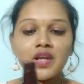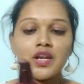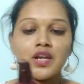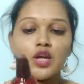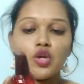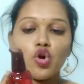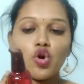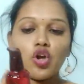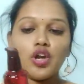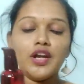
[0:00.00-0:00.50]

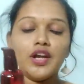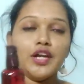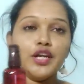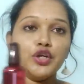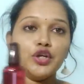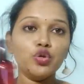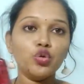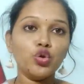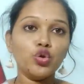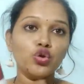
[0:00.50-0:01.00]
నేను ఆల్రెడీ
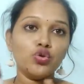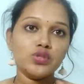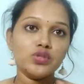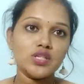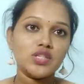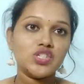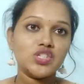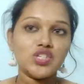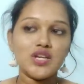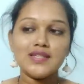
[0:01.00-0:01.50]
టూ
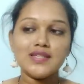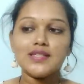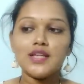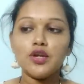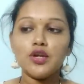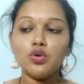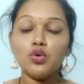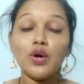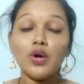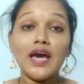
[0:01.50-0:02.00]
యూజెస్
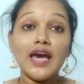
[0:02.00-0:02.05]
చేశాను